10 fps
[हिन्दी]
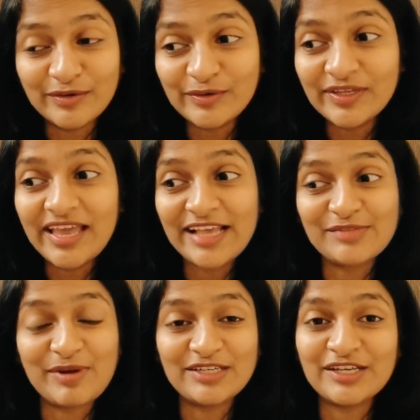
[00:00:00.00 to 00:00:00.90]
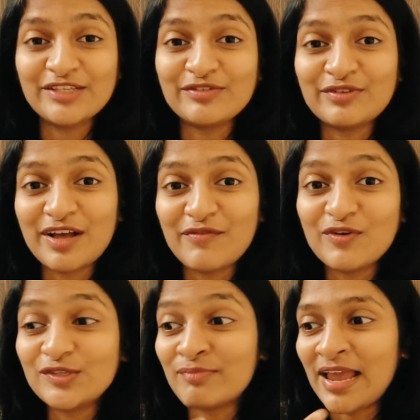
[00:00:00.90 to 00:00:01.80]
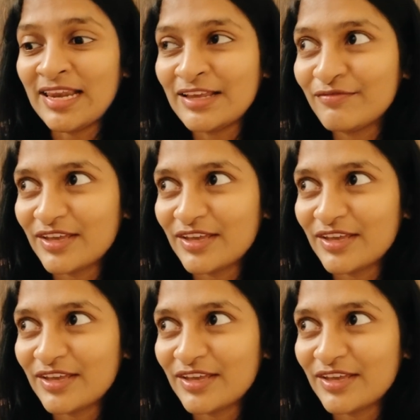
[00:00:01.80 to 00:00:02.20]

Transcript: उनके एक्सप्रेशन उनका वो स्माइलिंग